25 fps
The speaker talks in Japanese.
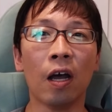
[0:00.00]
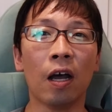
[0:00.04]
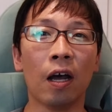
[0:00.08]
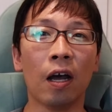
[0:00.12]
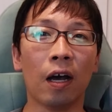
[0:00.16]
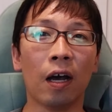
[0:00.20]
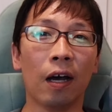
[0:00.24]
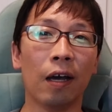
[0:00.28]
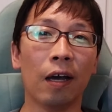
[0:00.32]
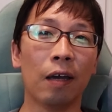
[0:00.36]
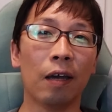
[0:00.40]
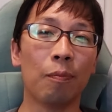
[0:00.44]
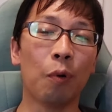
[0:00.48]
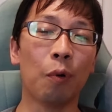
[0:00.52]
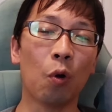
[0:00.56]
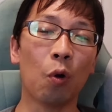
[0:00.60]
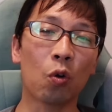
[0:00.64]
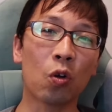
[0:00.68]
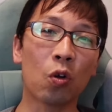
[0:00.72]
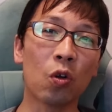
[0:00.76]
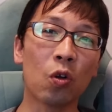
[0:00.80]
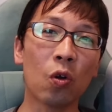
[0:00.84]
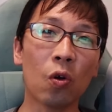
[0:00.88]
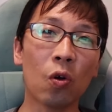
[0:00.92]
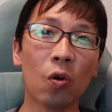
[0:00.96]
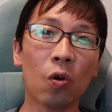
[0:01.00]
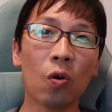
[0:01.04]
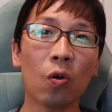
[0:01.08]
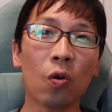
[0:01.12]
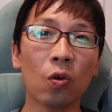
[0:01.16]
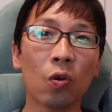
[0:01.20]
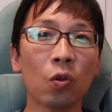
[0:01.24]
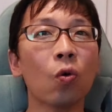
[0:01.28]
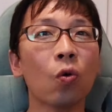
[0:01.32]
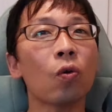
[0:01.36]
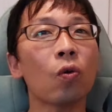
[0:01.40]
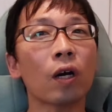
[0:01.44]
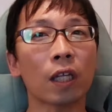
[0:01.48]
はい、僕の
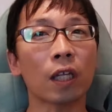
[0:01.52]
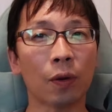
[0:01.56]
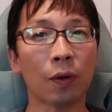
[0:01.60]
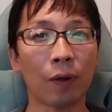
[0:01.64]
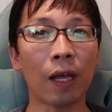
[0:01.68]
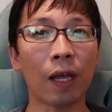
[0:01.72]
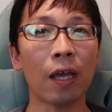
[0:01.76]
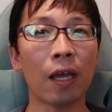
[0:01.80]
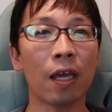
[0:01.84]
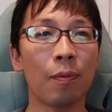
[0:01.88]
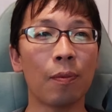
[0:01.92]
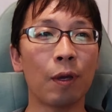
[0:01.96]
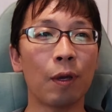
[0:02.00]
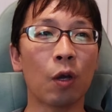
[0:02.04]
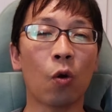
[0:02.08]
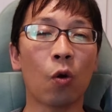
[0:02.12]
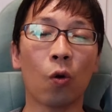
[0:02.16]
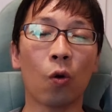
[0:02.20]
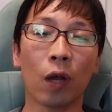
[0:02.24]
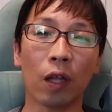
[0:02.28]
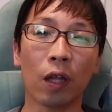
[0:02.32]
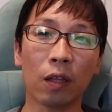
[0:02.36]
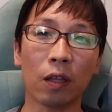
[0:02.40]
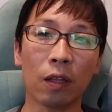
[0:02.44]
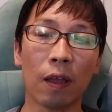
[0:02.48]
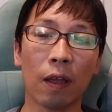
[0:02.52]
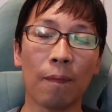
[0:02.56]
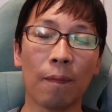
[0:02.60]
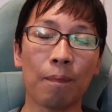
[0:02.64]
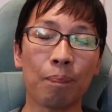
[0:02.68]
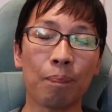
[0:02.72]
動画ではね、日々こうやって